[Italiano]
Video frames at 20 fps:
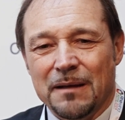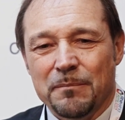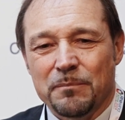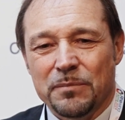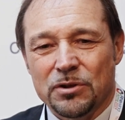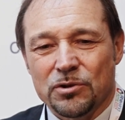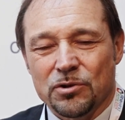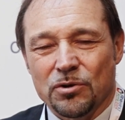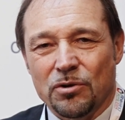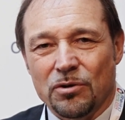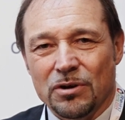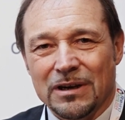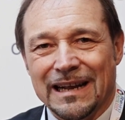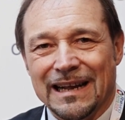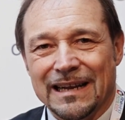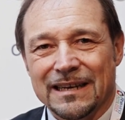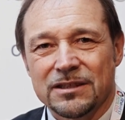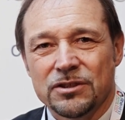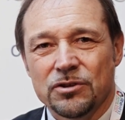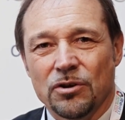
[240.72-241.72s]
ambito
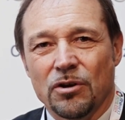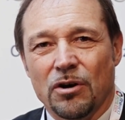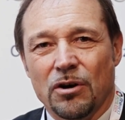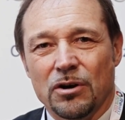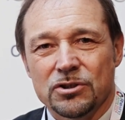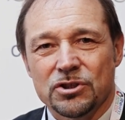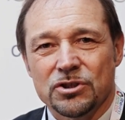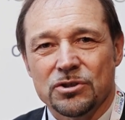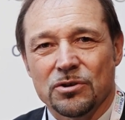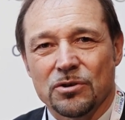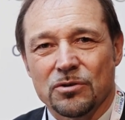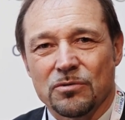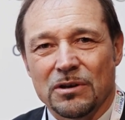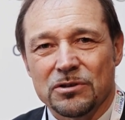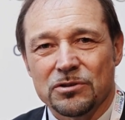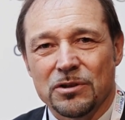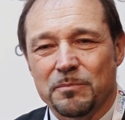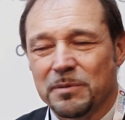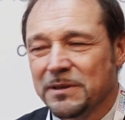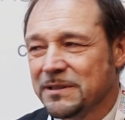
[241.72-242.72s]
cardiologico,
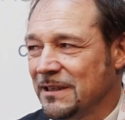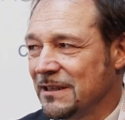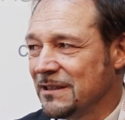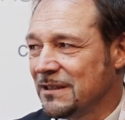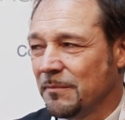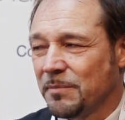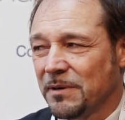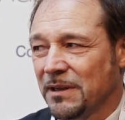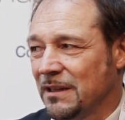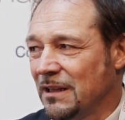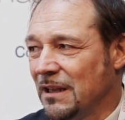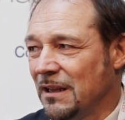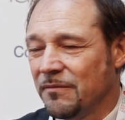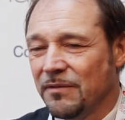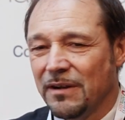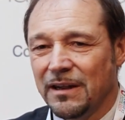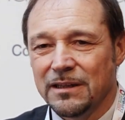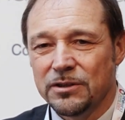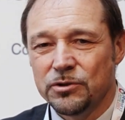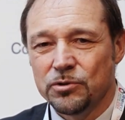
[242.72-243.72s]
quando il paziente
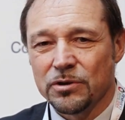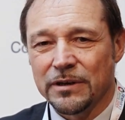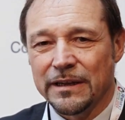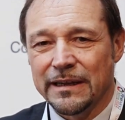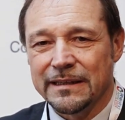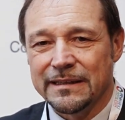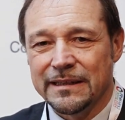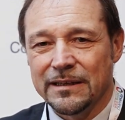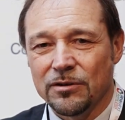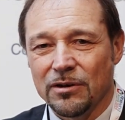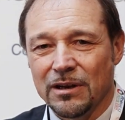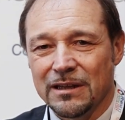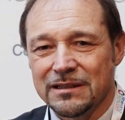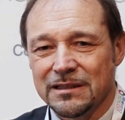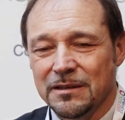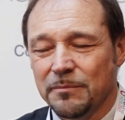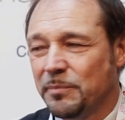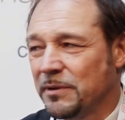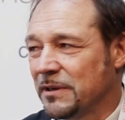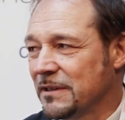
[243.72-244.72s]
prendeva il diuretico,
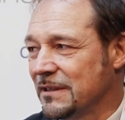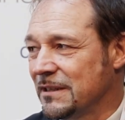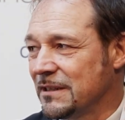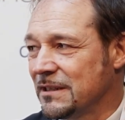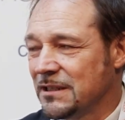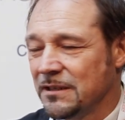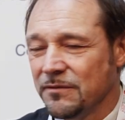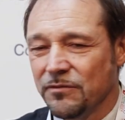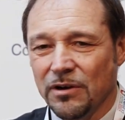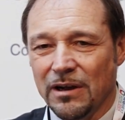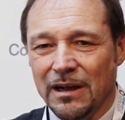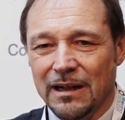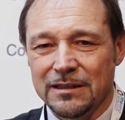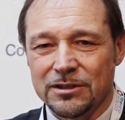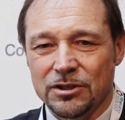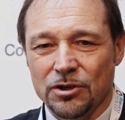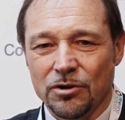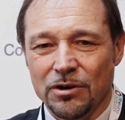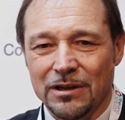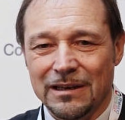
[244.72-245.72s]
l'antipertensivo e
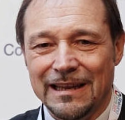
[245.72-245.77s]
altro,